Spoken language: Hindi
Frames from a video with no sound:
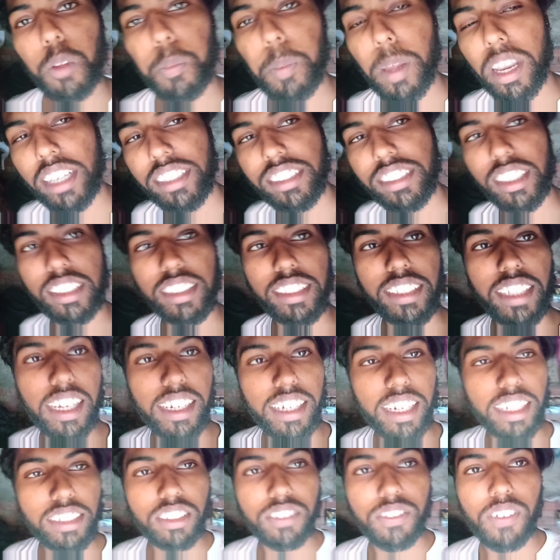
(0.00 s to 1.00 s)
तो पहले
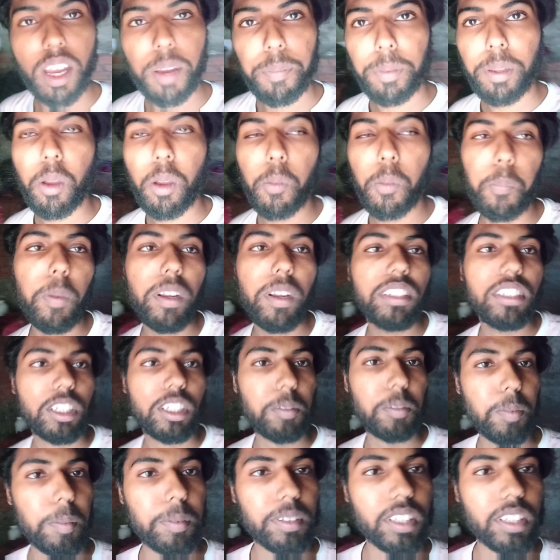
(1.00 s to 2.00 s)
चलते हैं गाइज वहाँ पे ऊपर
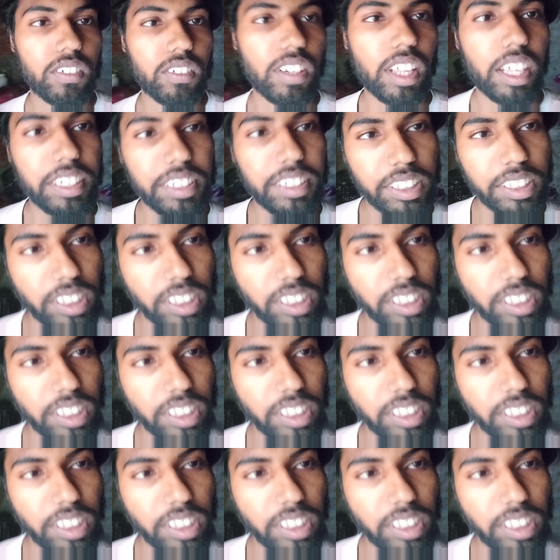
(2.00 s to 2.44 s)
छत पर पतंग उड़ा